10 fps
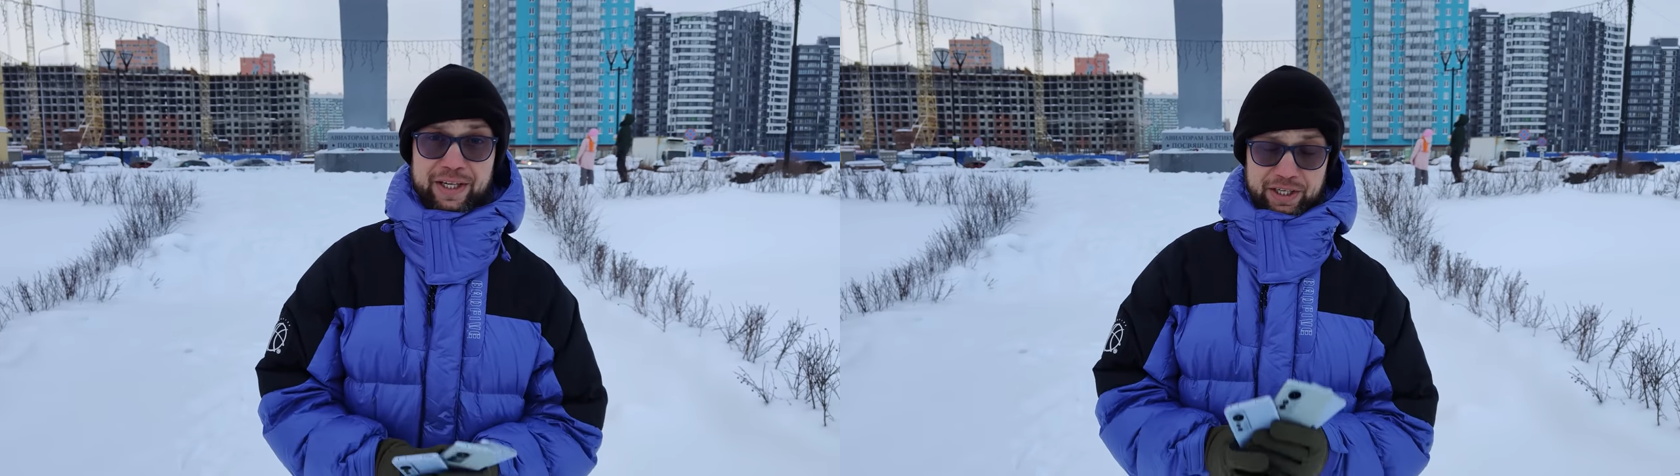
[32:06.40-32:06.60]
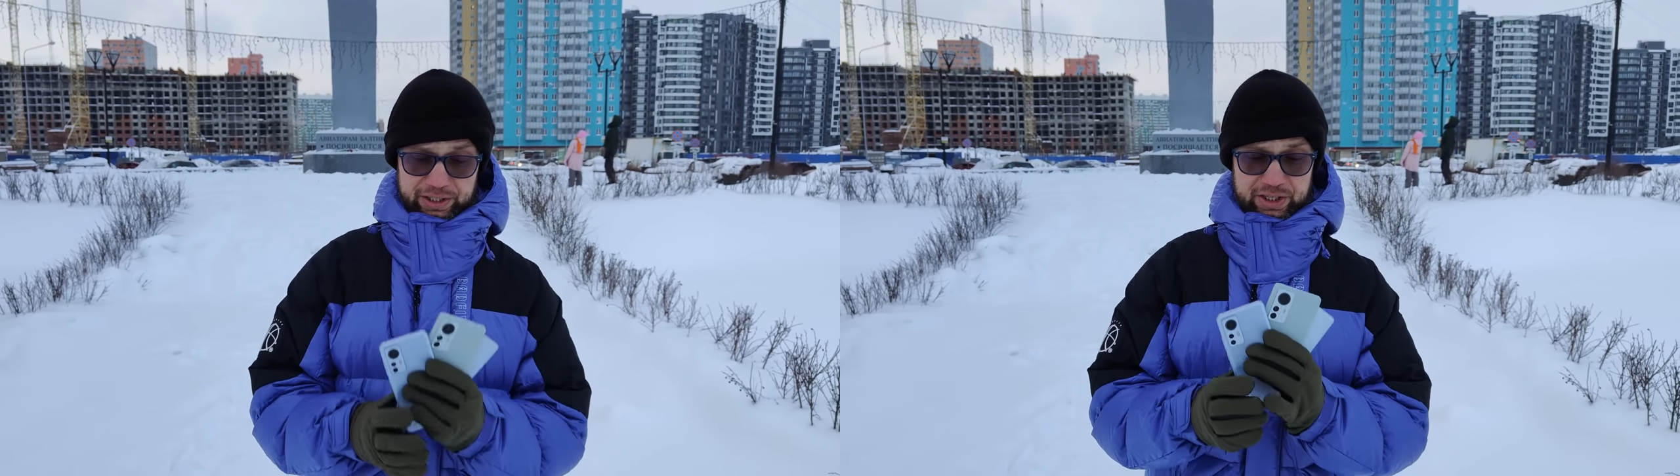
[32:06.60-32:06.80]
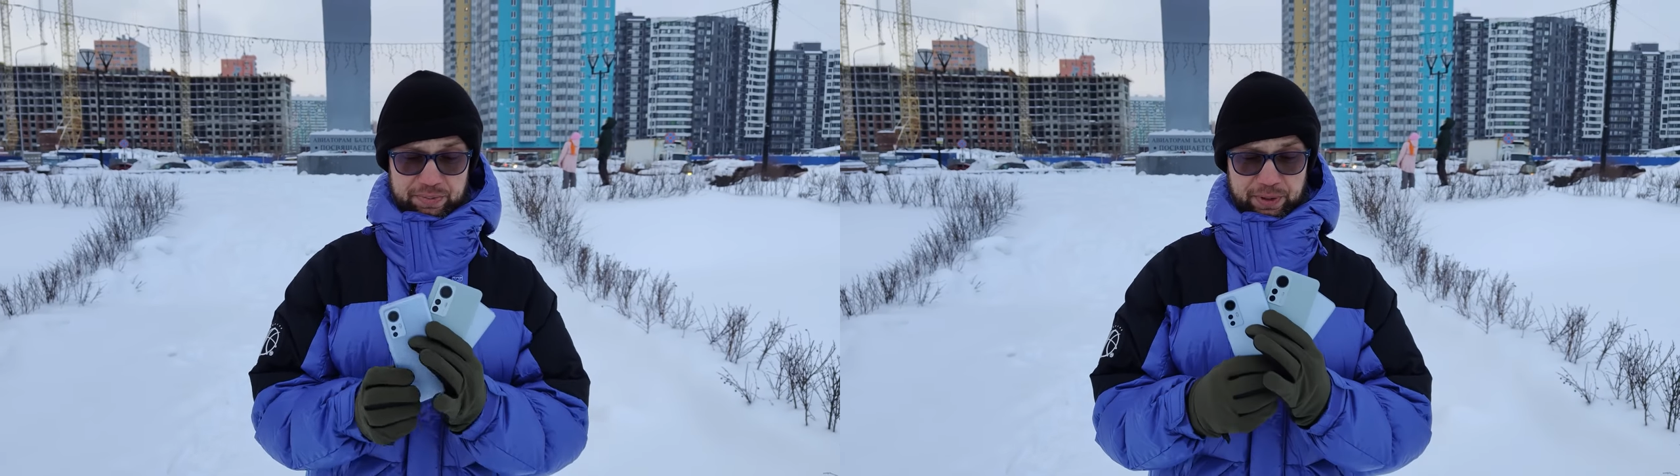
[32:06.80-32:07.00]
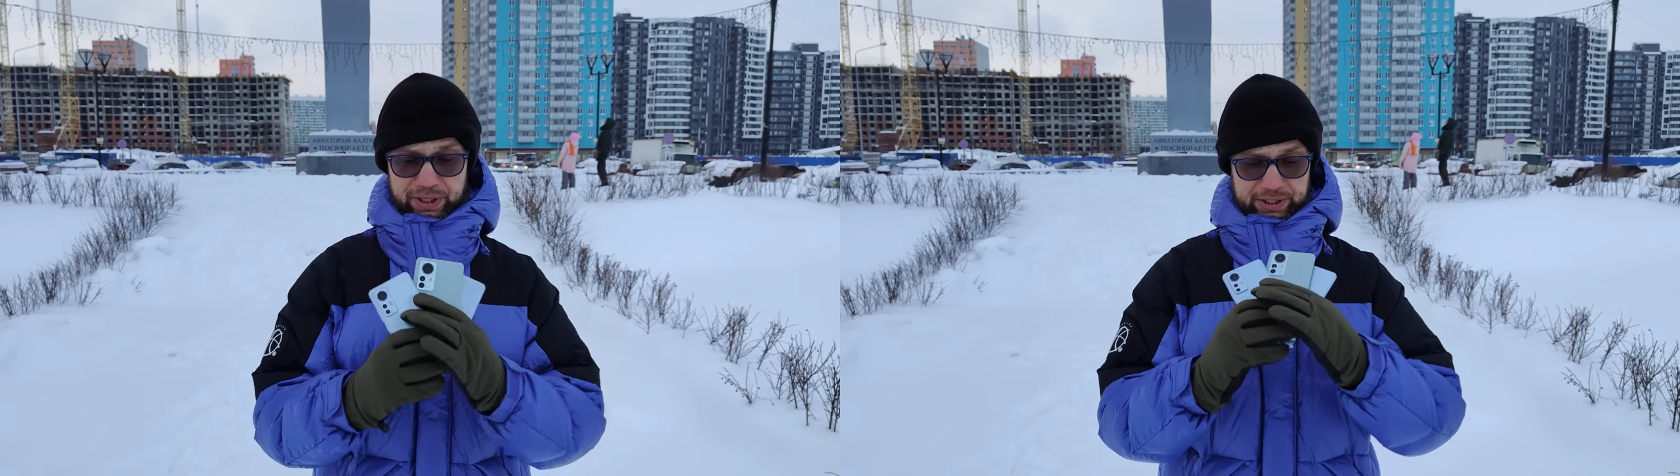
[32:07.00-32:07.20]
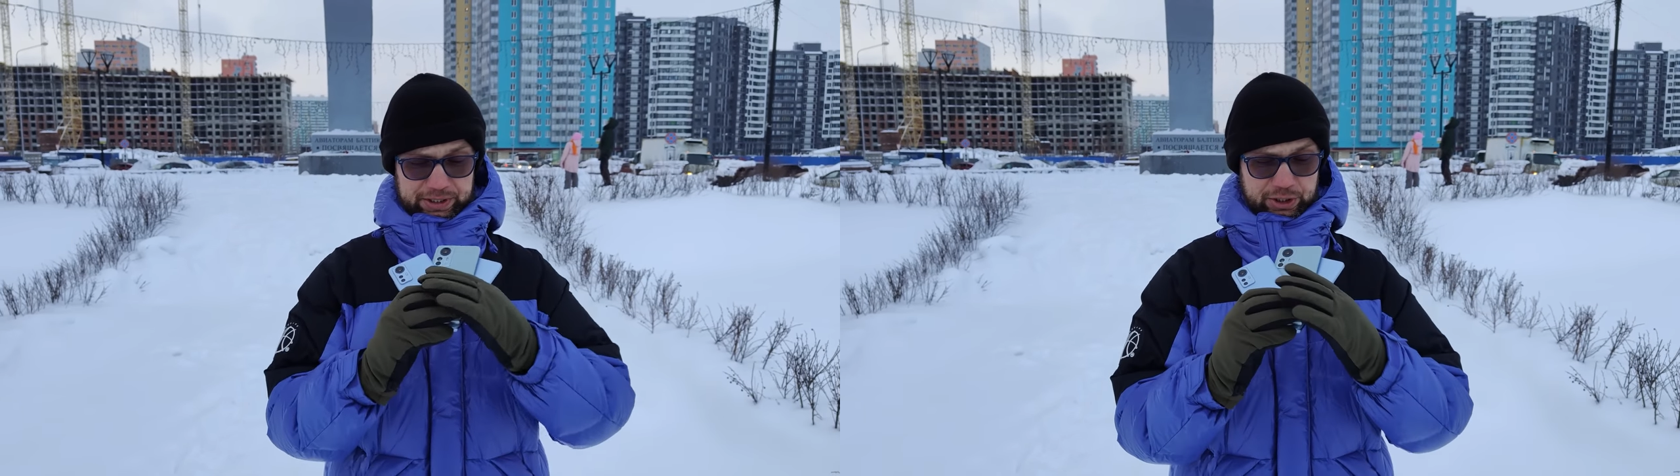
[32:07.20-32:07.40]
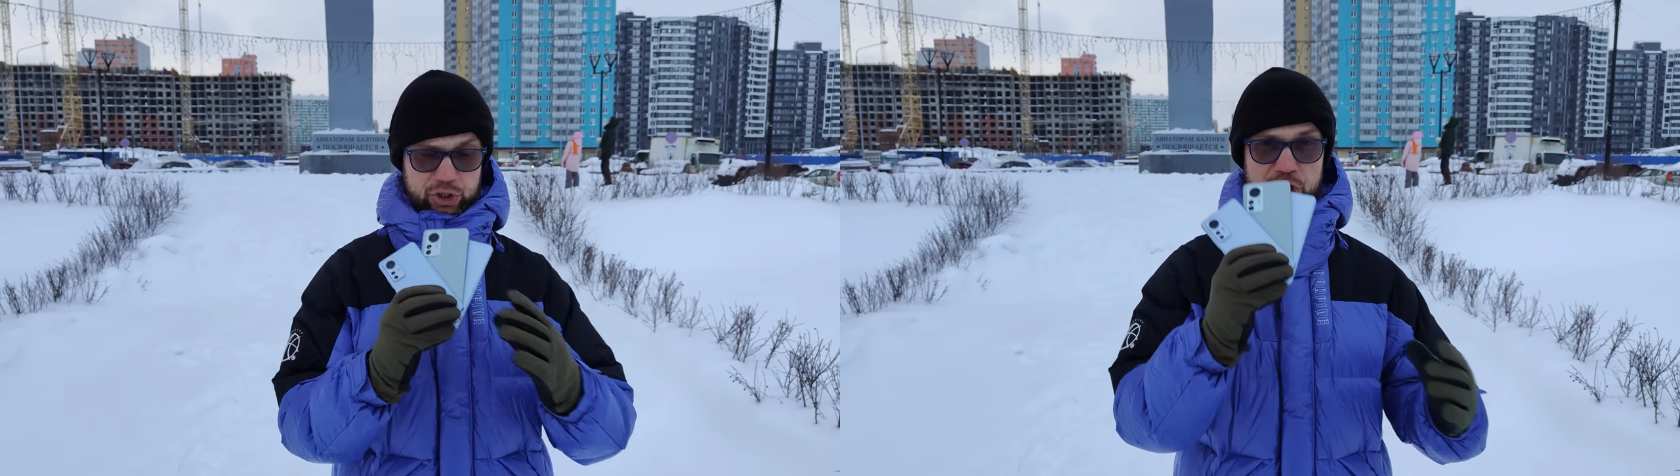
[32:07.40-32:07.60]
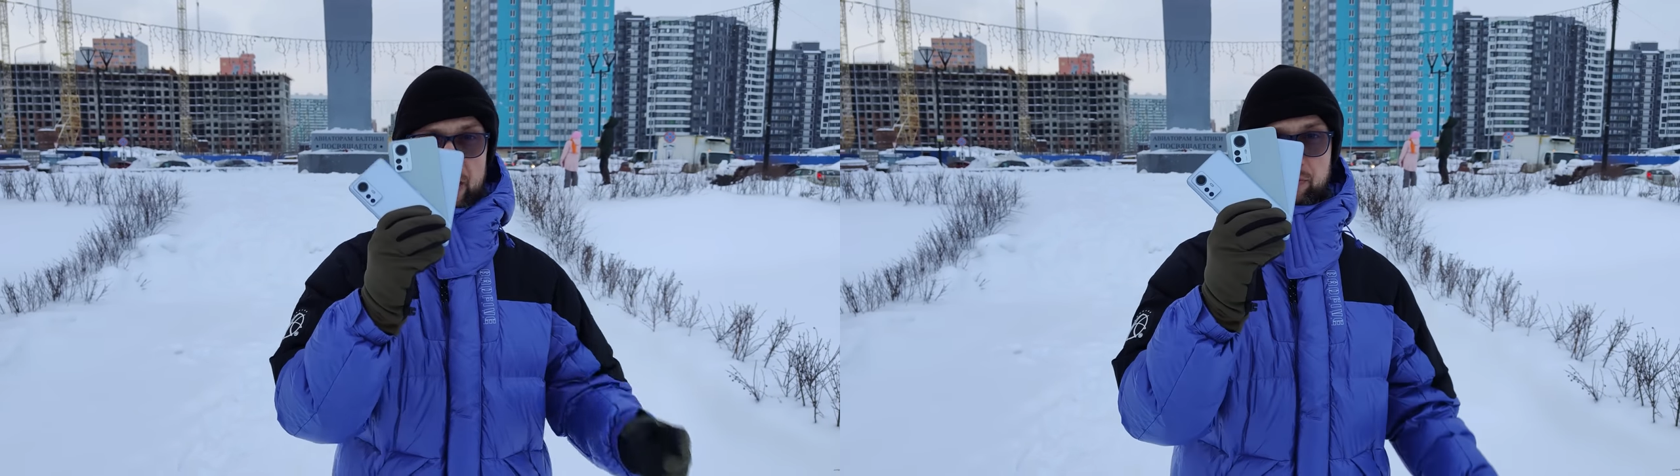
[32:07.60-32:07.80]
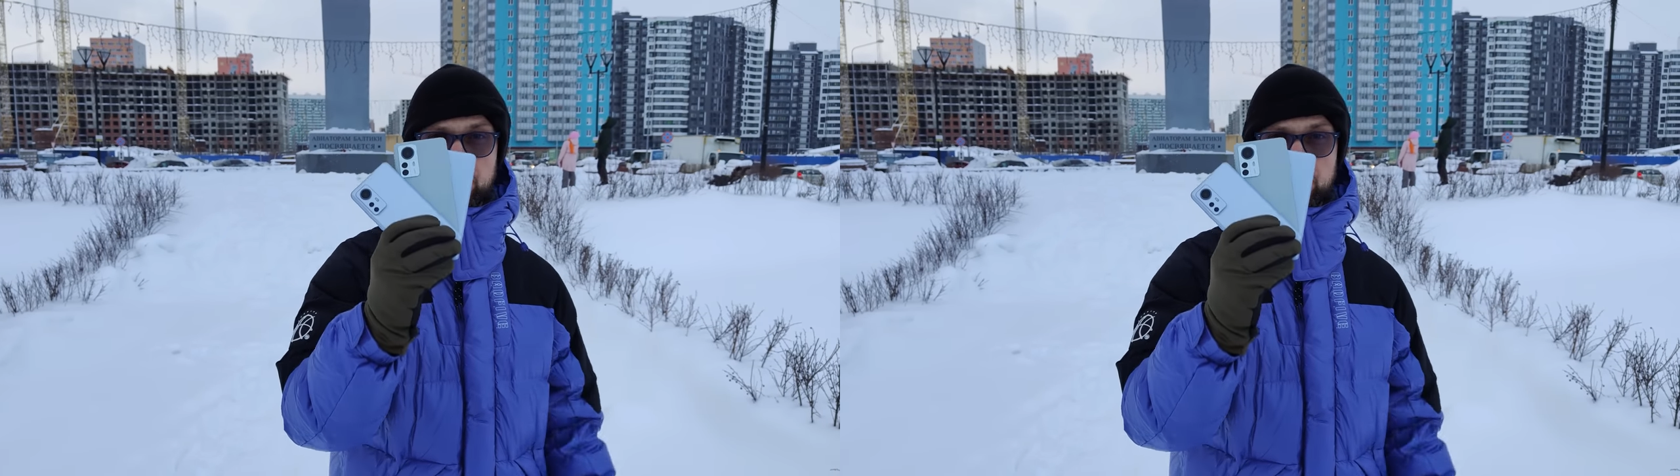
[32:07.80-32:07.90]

хотелось бы, держа